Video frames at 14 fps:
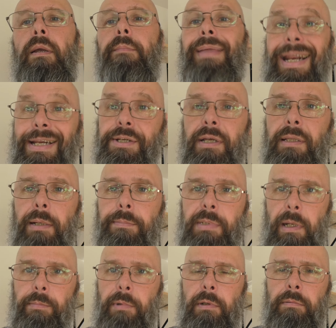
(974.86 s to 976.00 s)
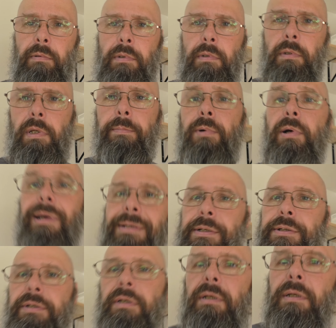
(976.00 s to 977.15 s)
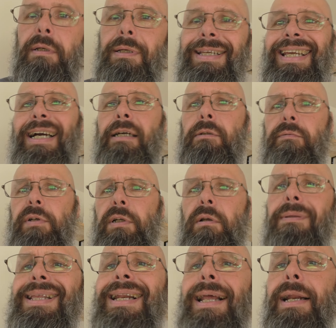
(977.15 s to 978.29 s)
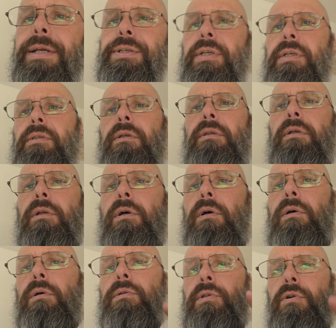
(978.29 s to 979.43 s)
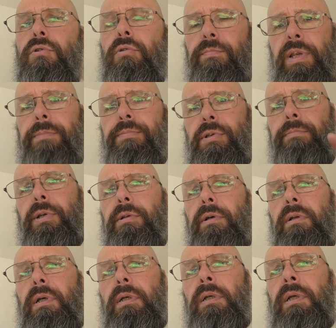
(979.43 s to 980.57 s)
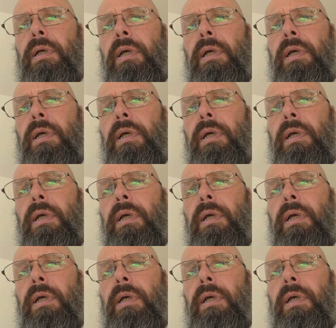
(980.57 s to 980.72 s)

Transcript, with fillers: Pierwszy etap za mną i pokażę Ci, jak to wygląda. Na razie jest to tylko zgrubnie przymierzone,